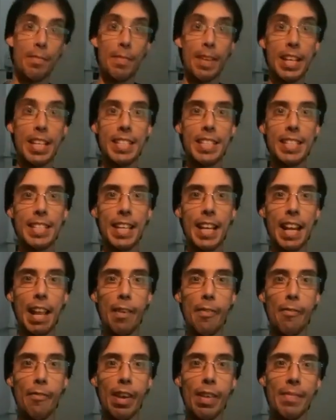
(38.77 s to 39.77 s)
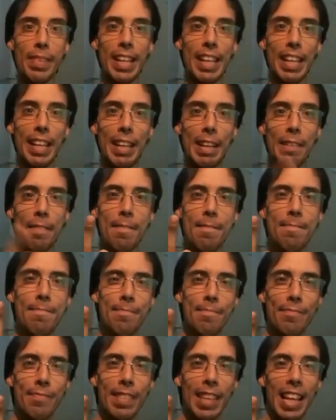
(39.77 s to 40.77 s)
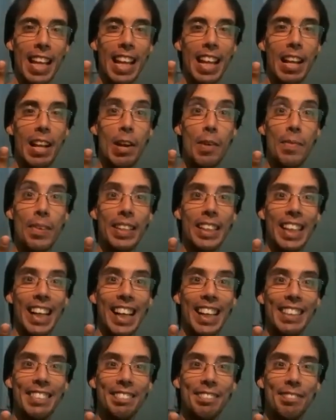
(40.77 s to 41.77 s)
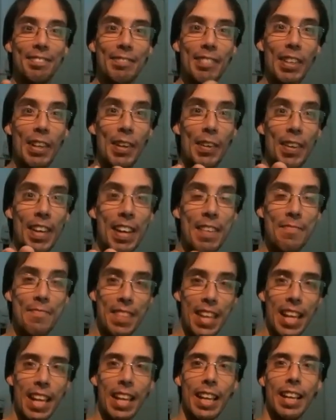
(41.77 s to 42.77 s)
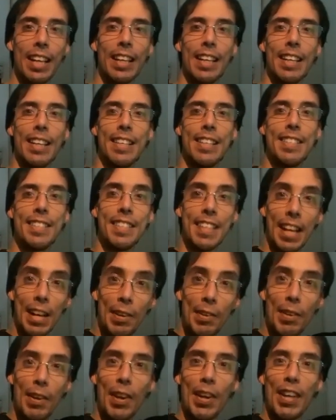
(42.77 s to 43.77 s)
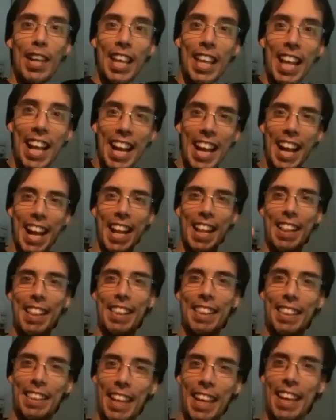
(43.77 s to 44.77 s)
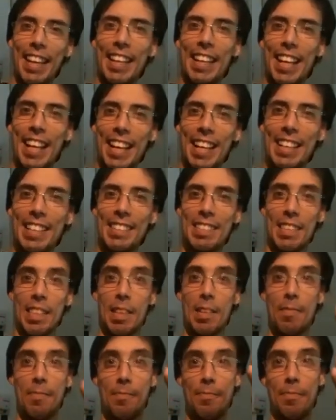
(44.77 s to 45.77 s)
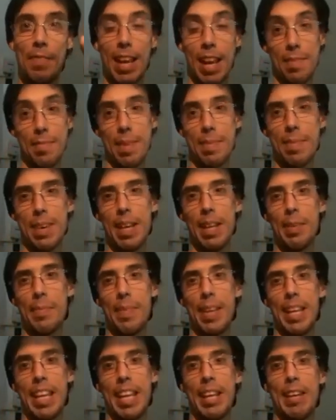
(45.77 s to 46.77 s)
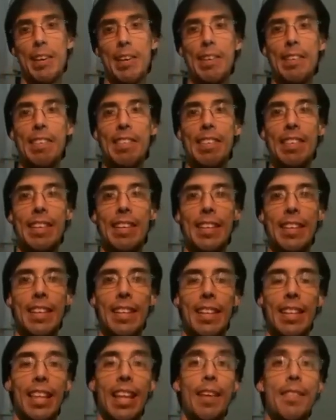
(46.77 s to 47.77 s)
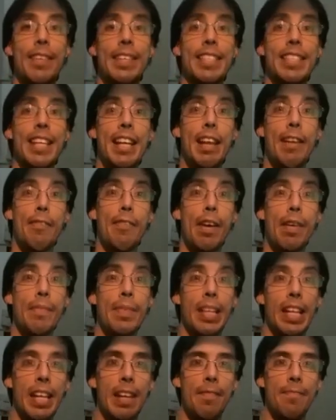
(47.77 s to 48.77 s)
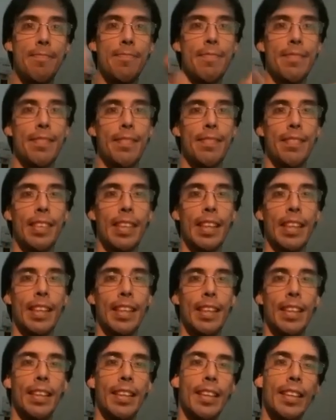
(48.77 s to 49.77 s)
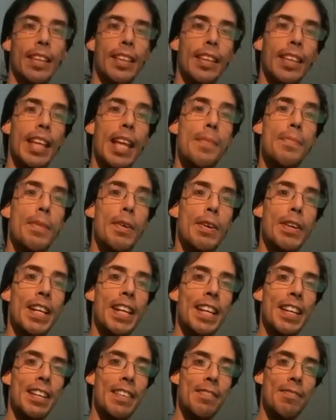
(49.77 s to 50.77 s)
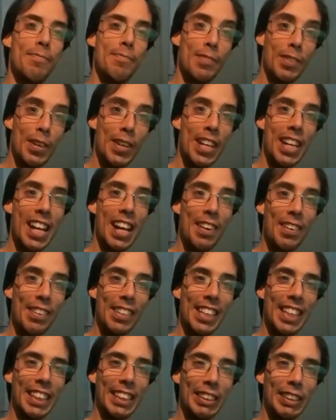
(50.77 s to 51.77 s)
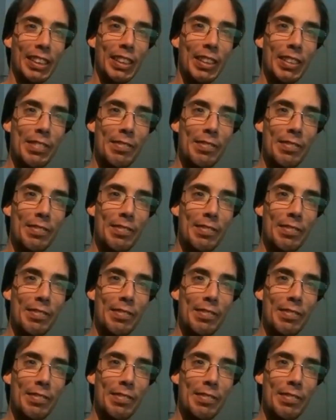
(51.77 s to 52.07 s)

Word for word: Big City Family. ¿Cómo están? ¿Todo bien? Saludos desde Argentina para mi amado México, la Visire Family de Moni, Mónica Botello.